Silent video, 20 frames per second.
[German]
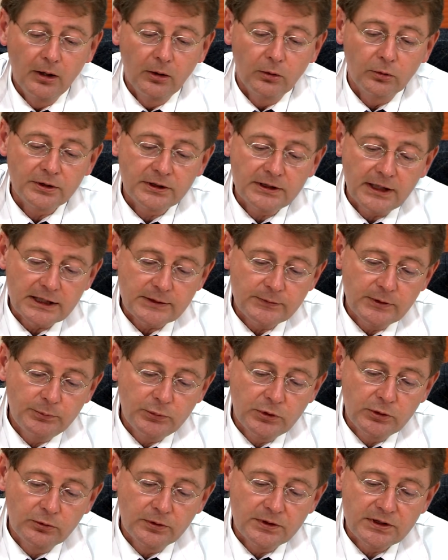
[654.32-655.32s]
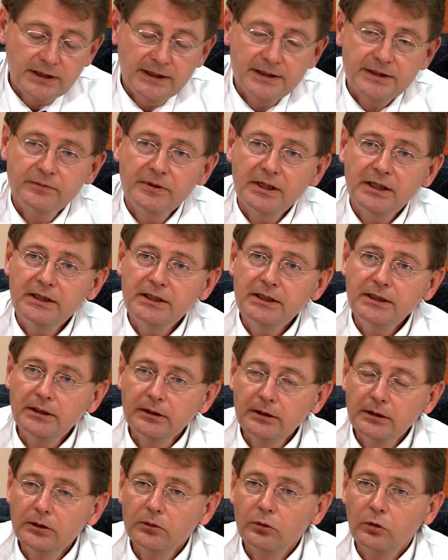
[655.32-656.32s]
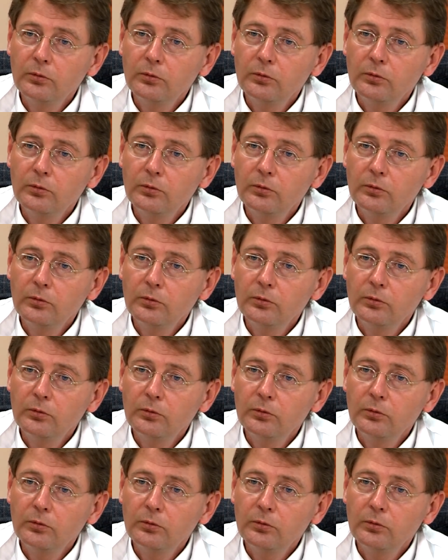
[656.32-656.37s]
Und das wird benutzt als Vehikel,